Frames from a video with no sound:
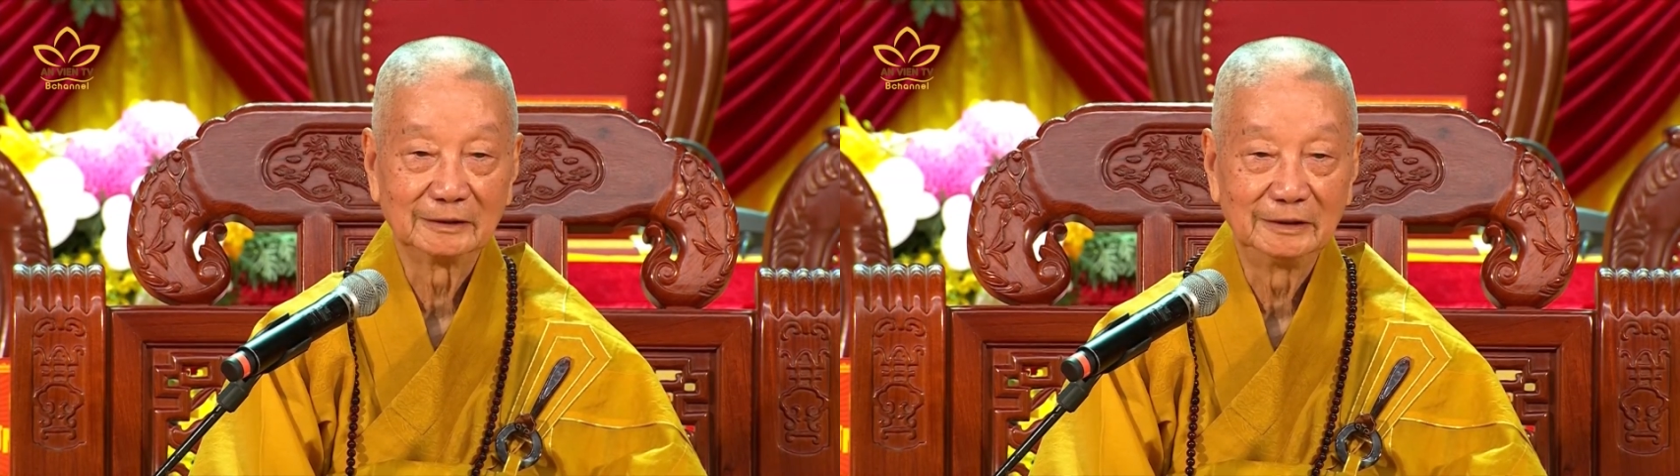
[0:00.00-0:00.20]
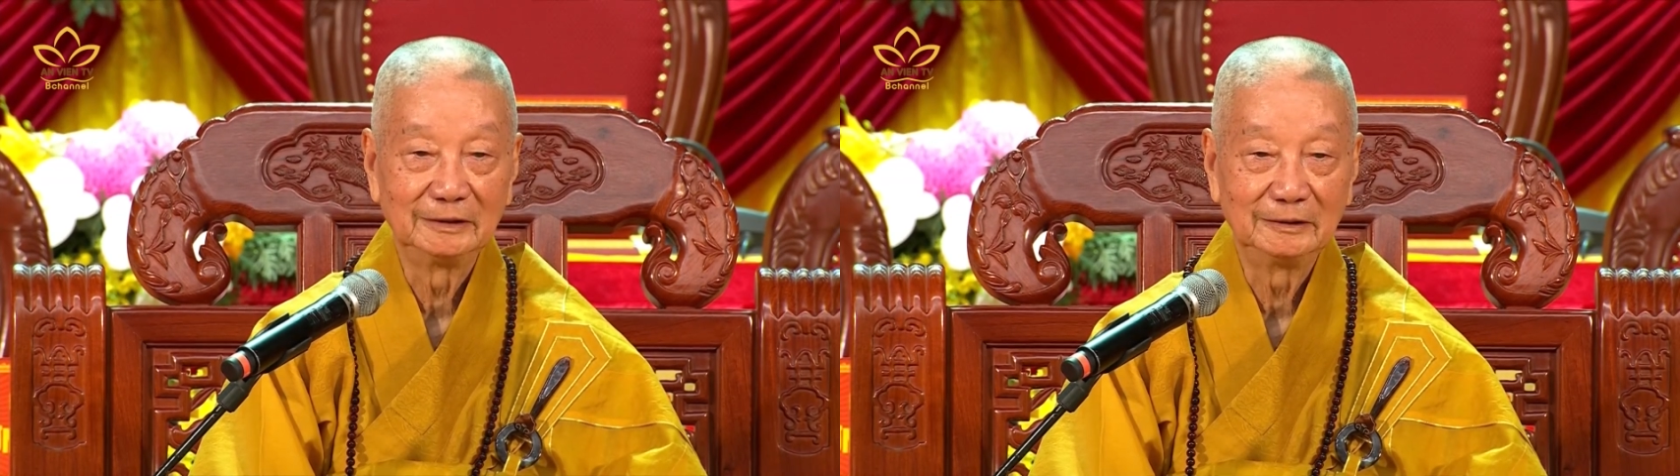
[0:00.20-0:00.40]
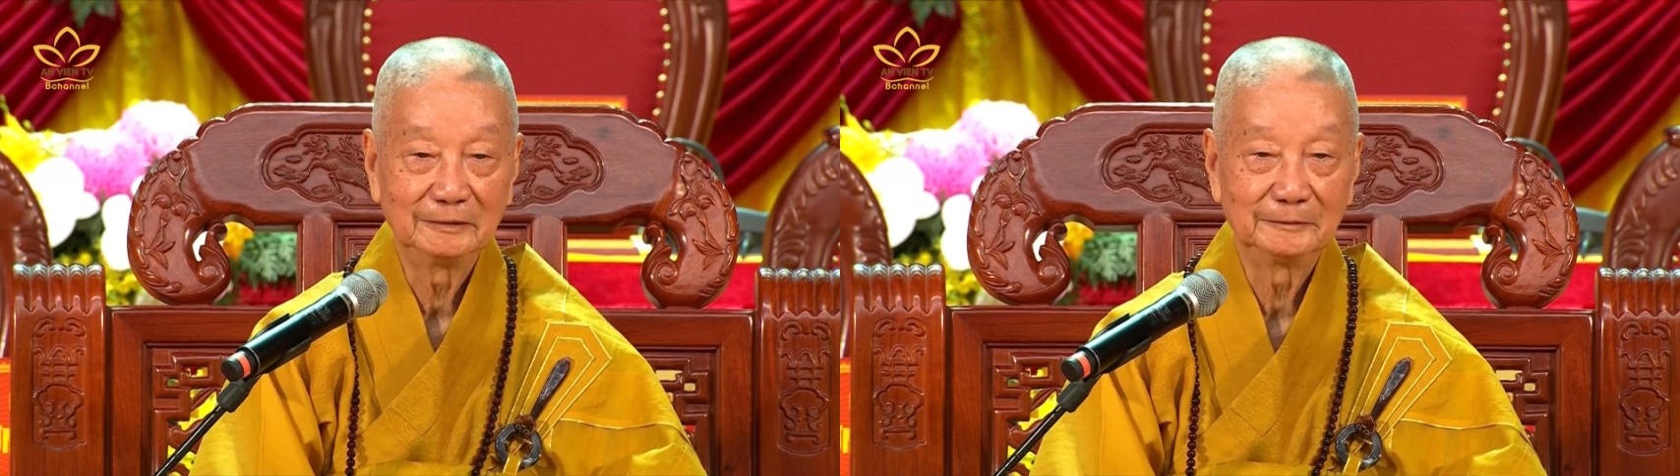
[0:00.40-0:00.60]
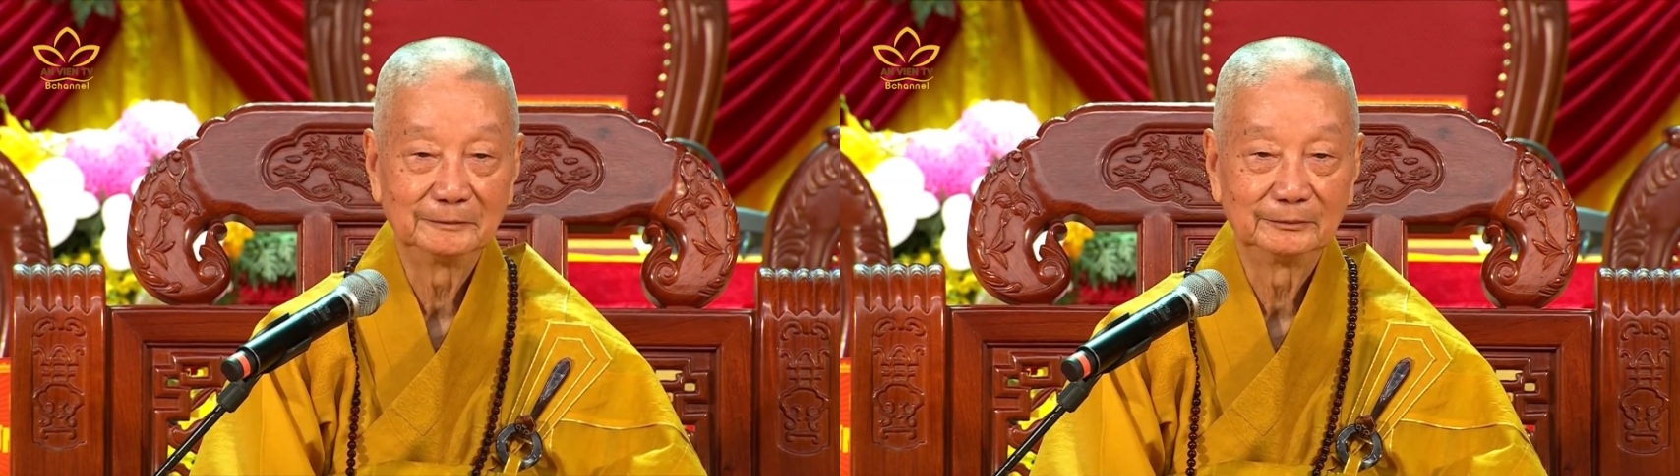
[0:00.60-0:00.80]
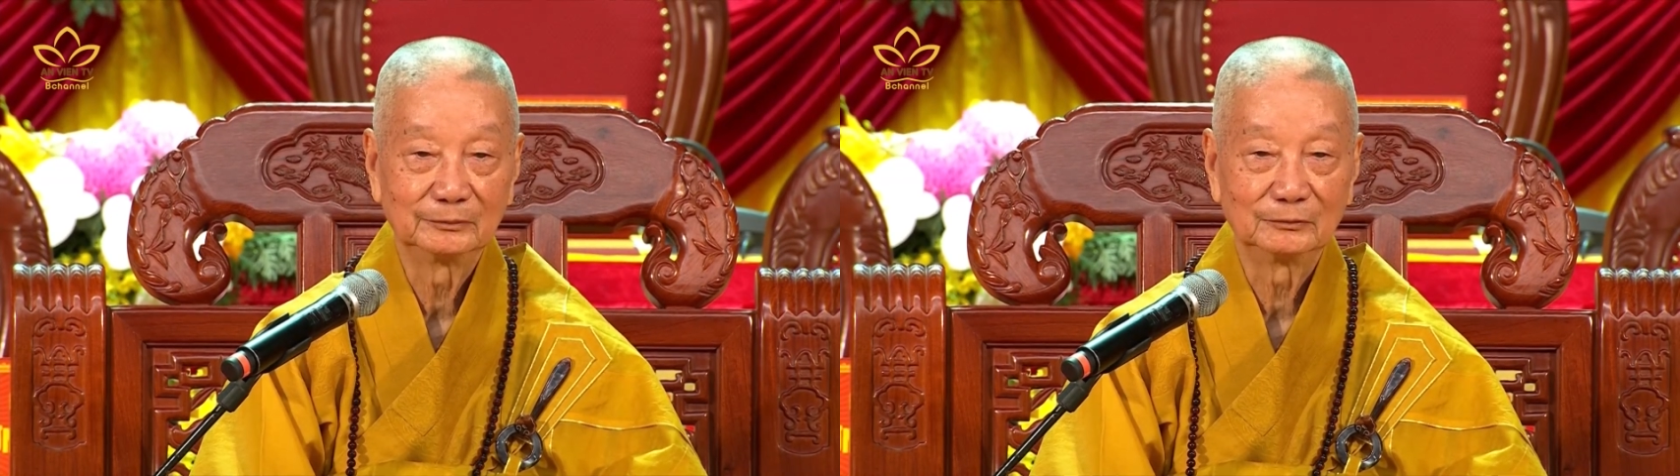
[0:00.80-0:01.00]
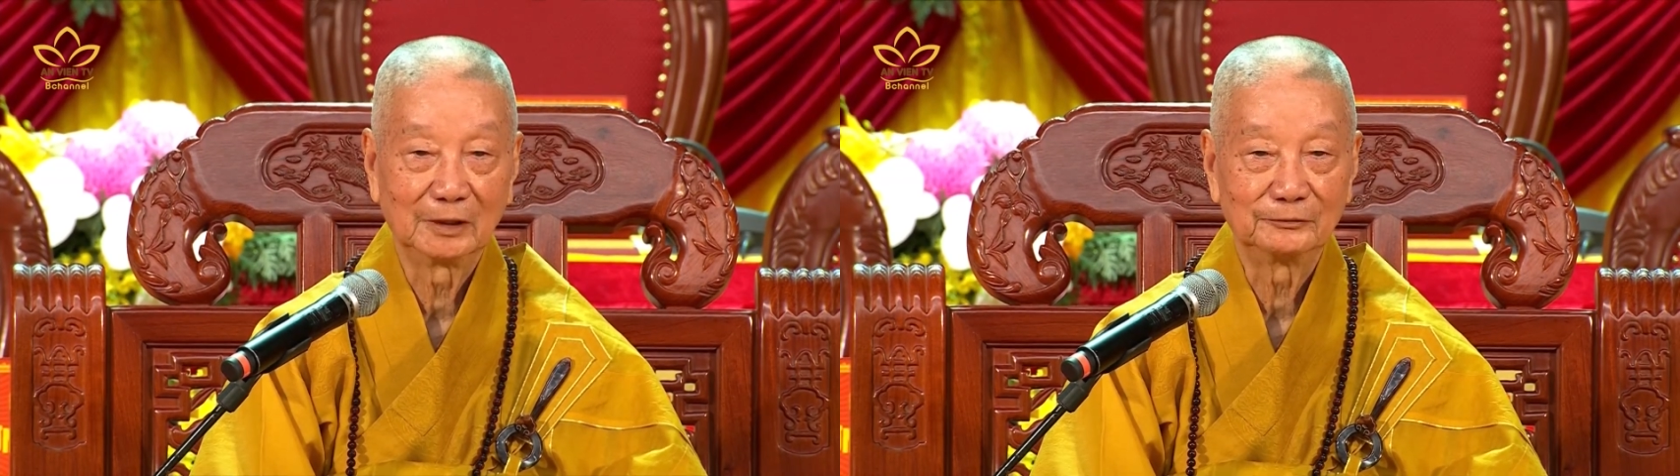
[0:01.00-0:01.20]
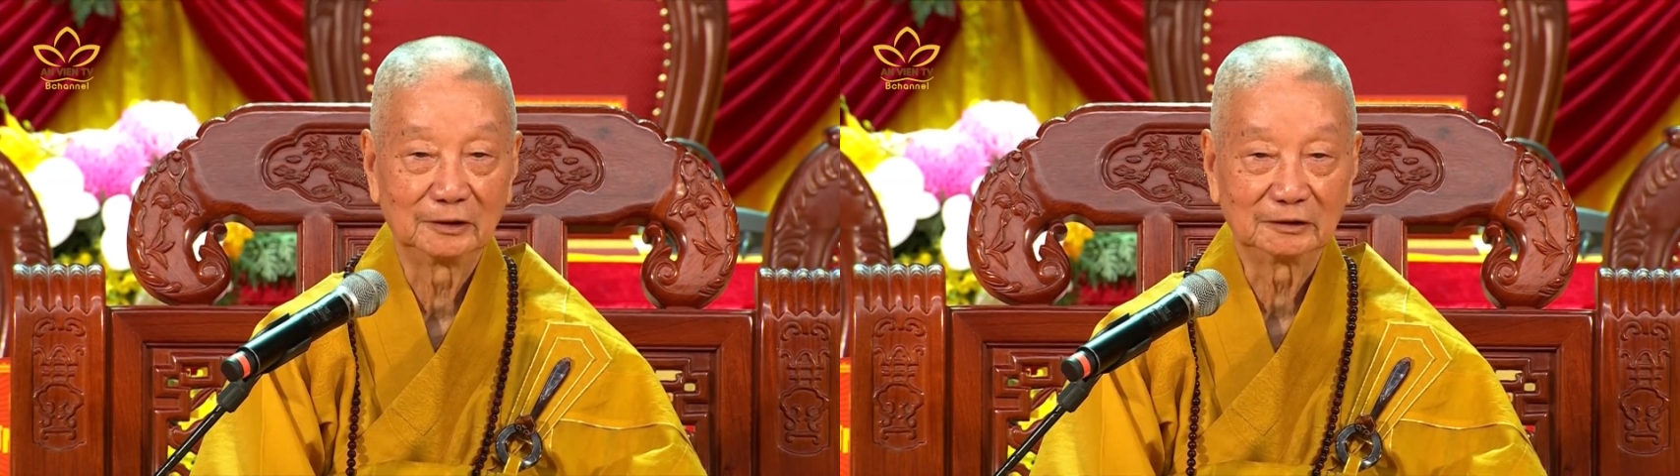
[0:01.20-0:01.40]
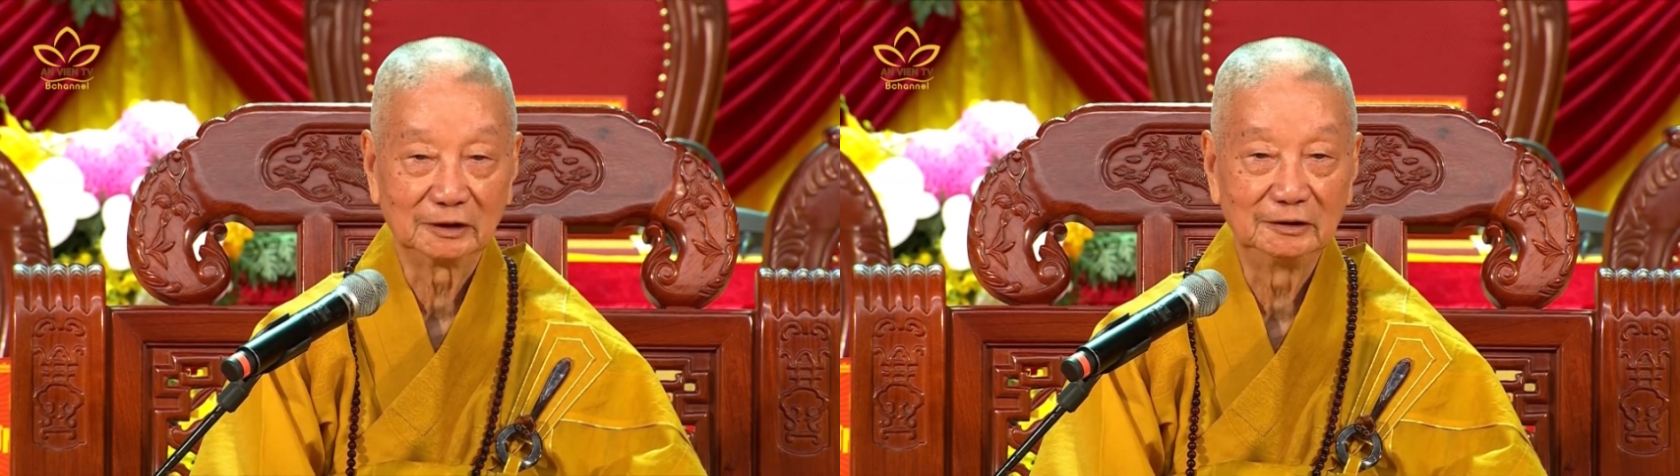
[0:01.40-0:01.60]
tăng ni và
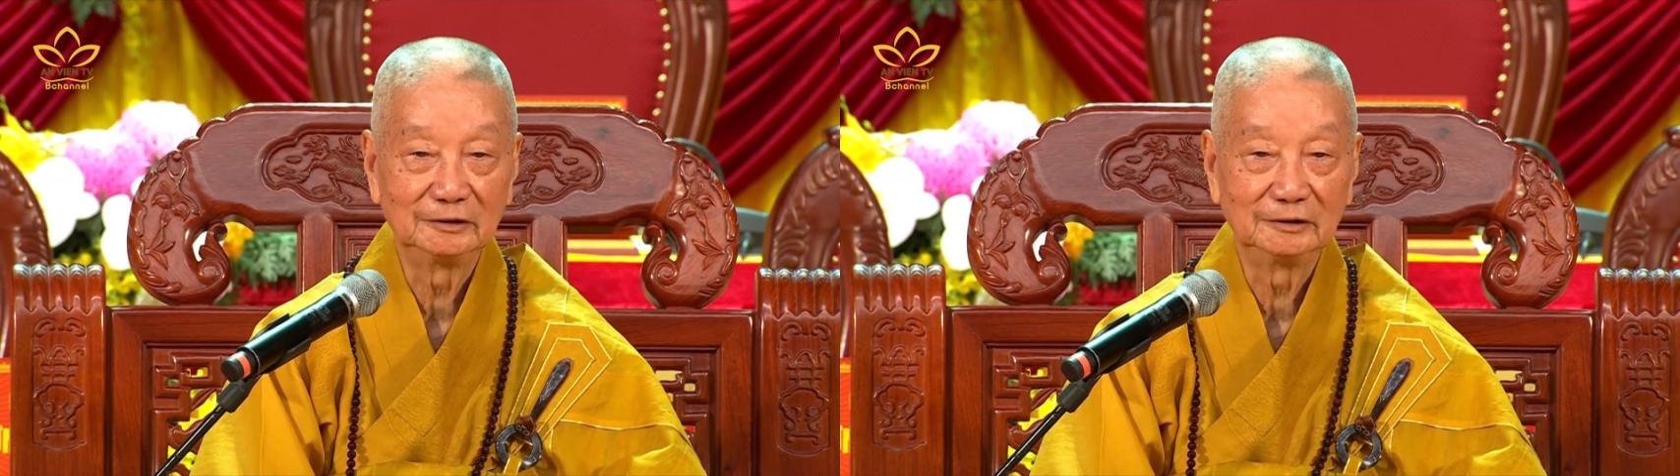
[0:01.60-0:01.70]
phật